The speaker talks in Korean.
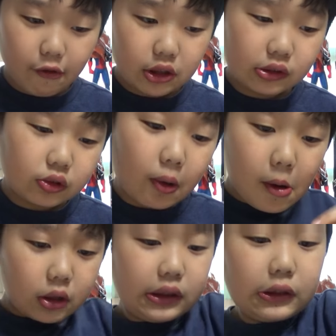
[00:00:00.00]
우리나라
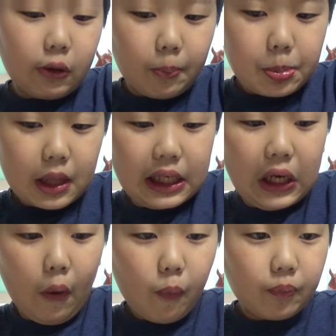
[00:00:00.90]
참치집은 다
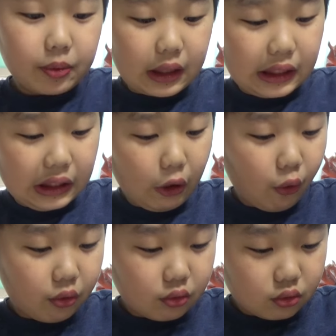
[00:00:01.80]
망합니다. 저도 안
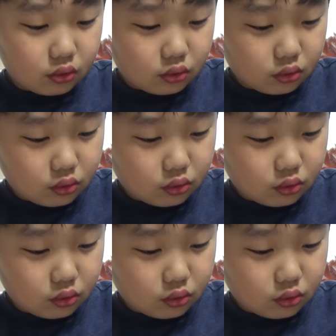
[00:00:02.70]
갈 거고.